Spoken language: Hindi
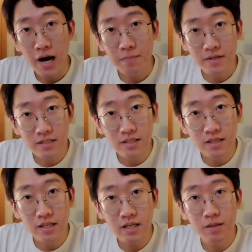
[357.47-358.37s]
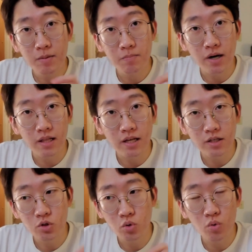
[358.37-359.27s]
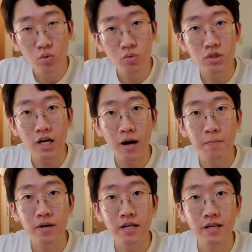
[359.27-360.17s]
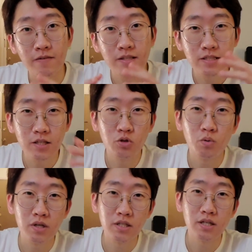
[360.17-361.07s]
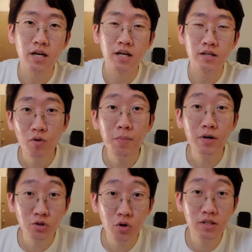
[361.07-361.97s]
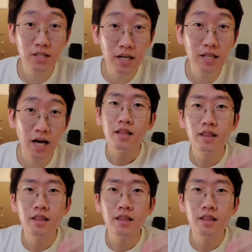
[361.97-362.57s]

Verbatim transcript: आपके ज़िंदगी में भले ही जो कुछ आपका गिवन सिचुएशन है वो आपका चॉइस नहीं था